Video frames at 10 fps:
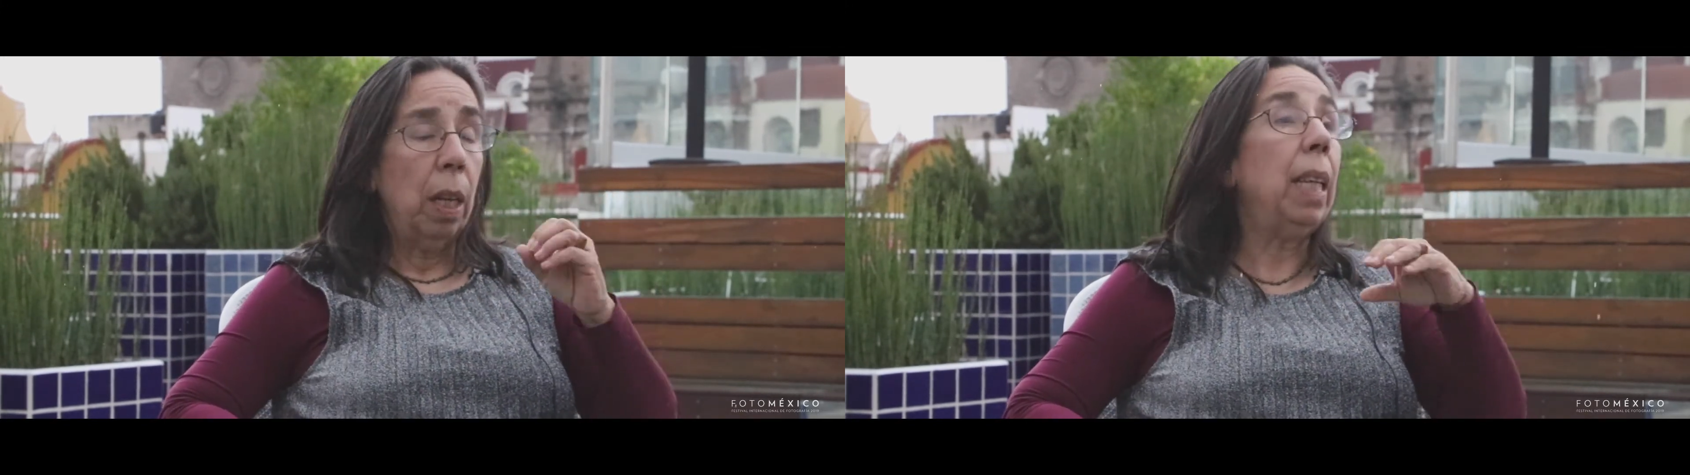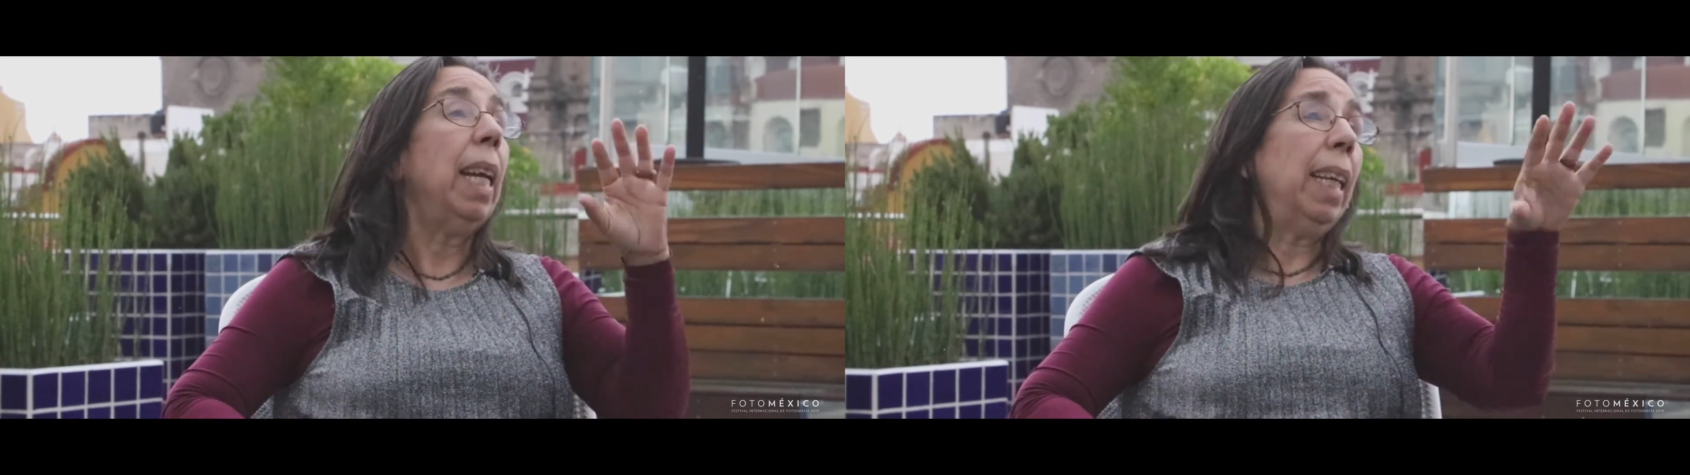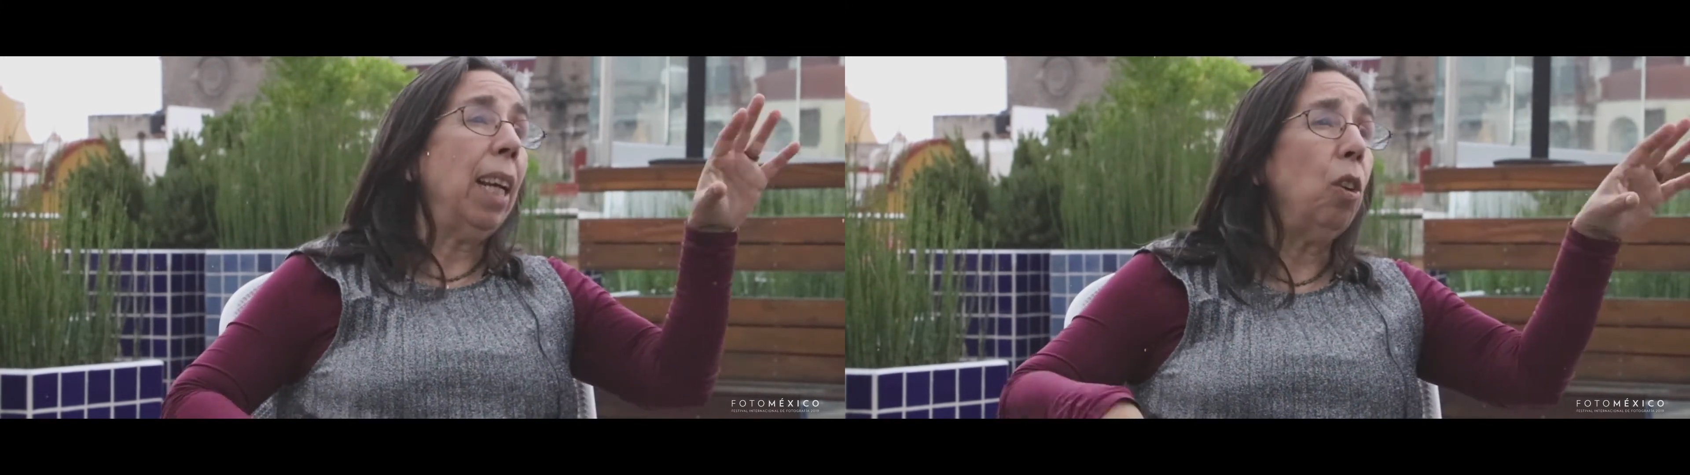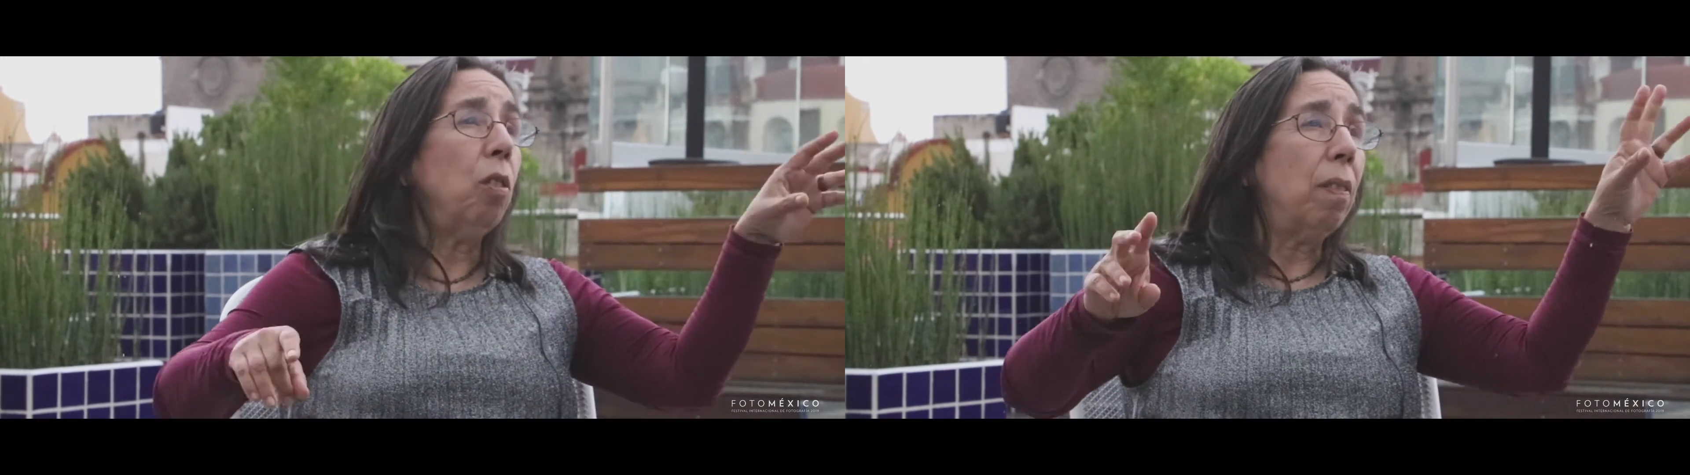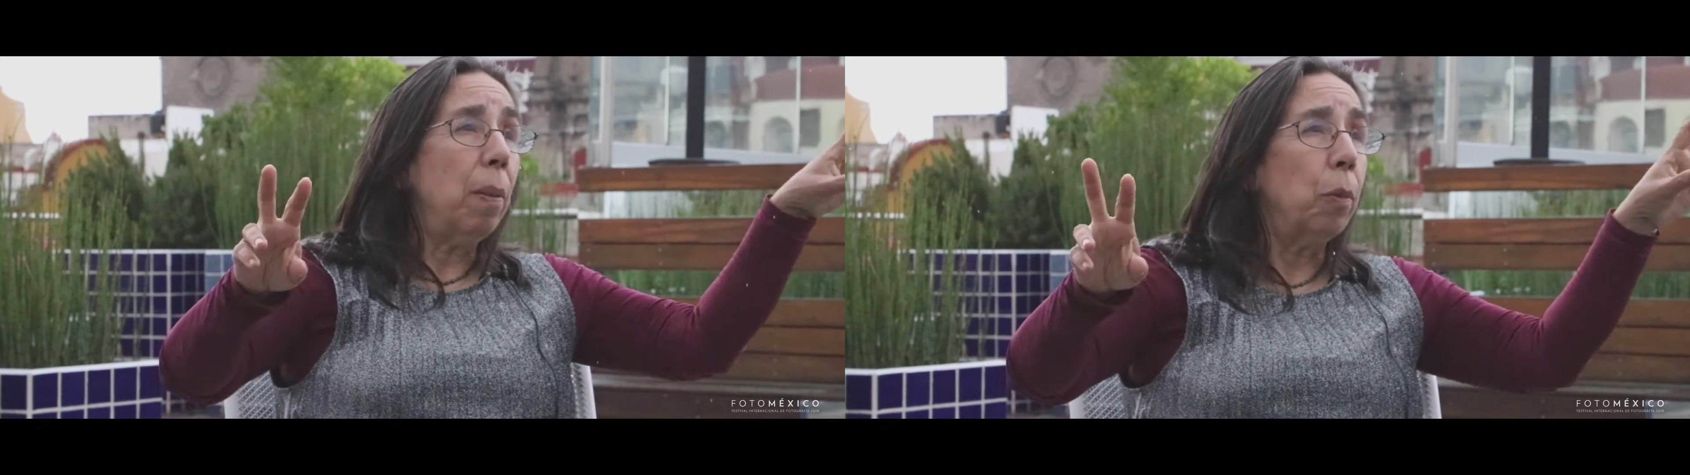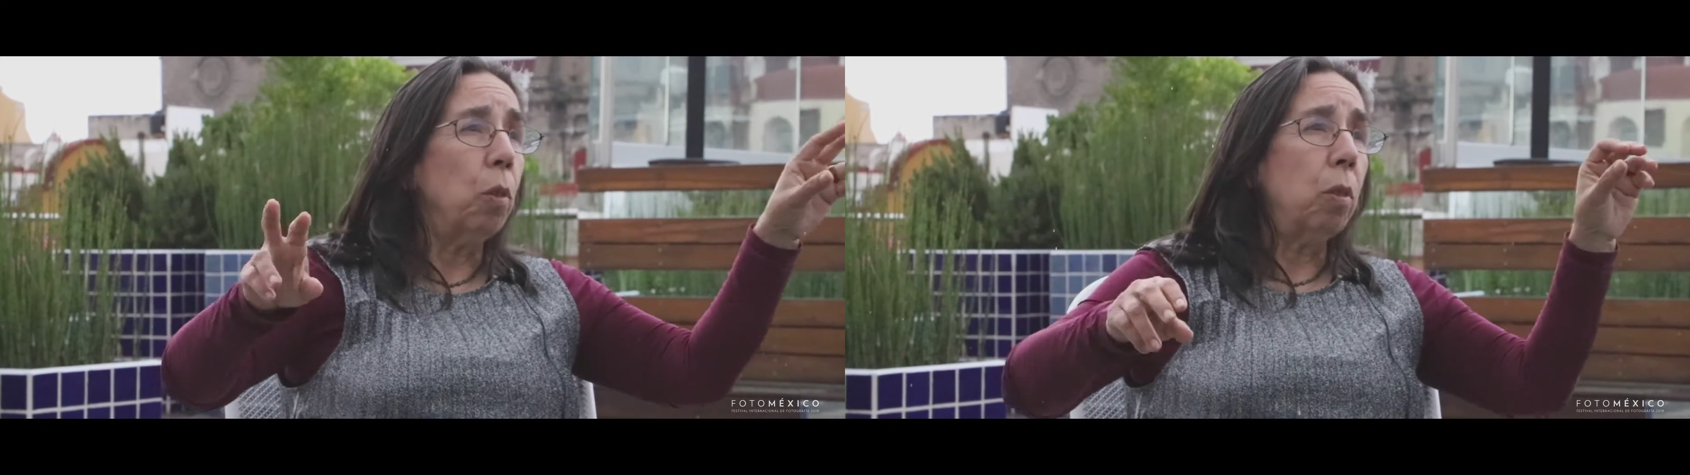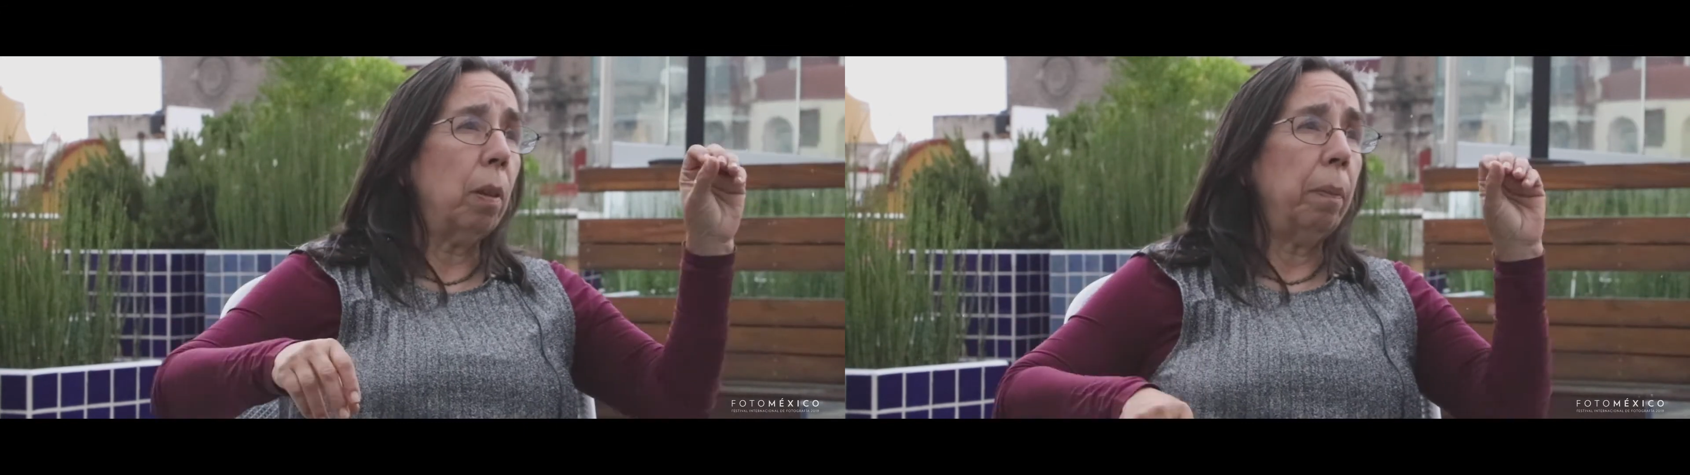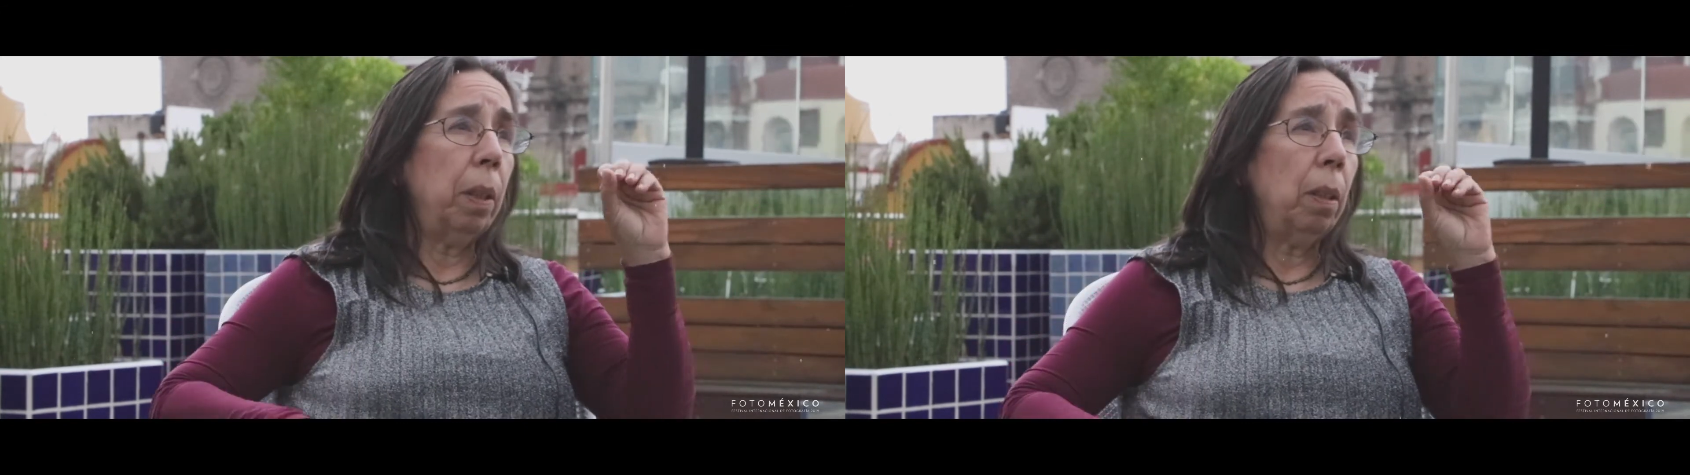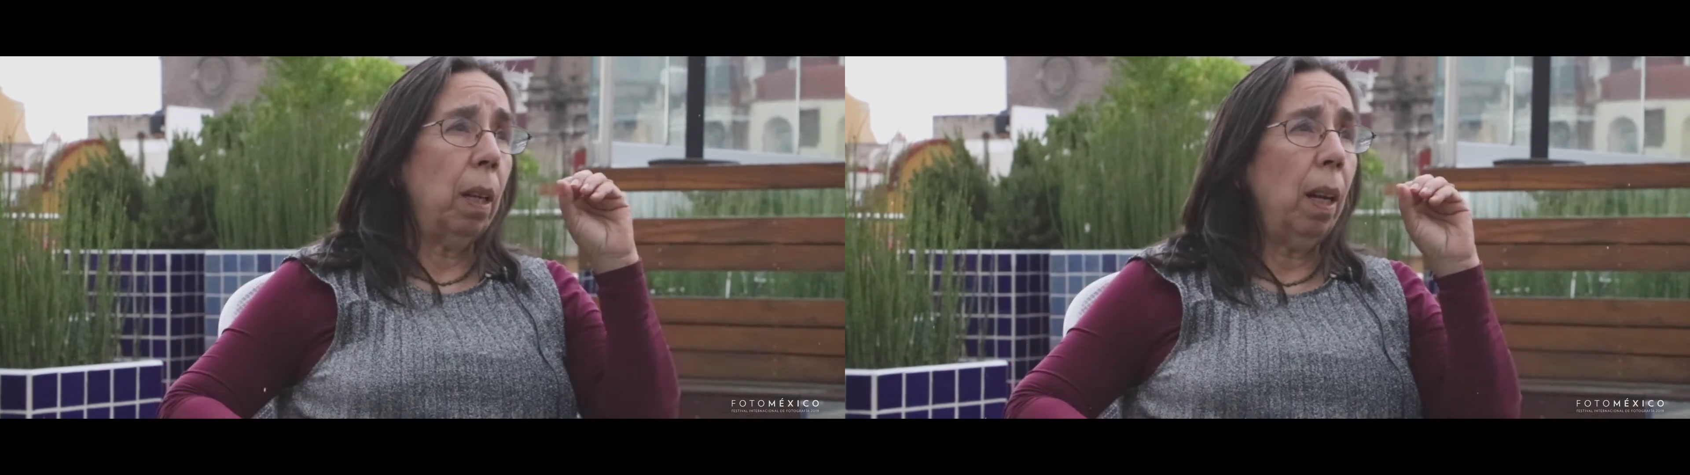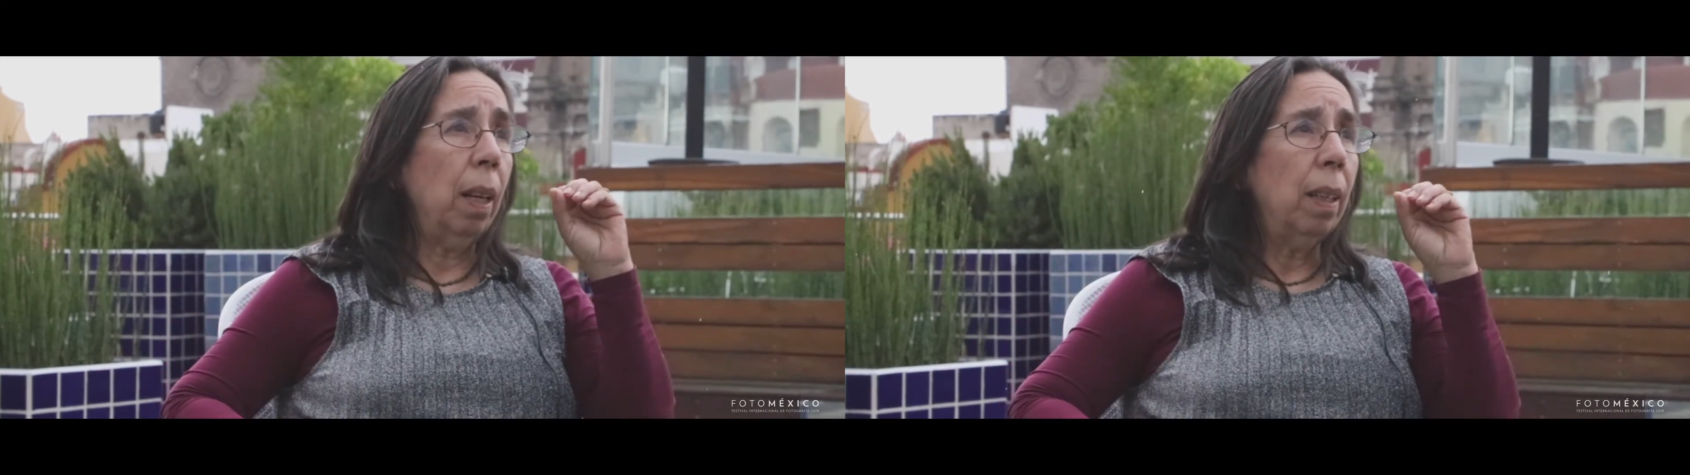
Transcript: y en qué nos vamos también, ¿ah?